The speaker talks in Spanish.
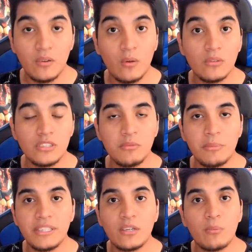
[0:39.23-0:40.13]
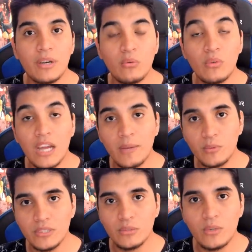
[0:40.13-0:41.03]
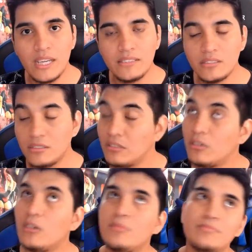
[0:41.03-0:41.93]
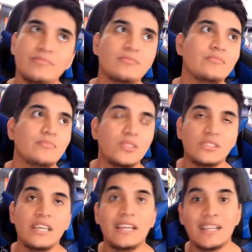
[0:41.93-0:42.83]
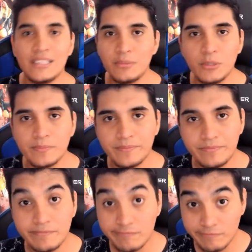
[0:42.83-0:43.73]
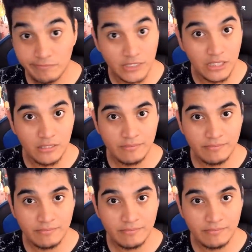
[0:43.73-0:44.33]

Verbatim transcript: O simplemente comprar un álbum de Twice. O, no sé, el Candy Boom. ¿Sí?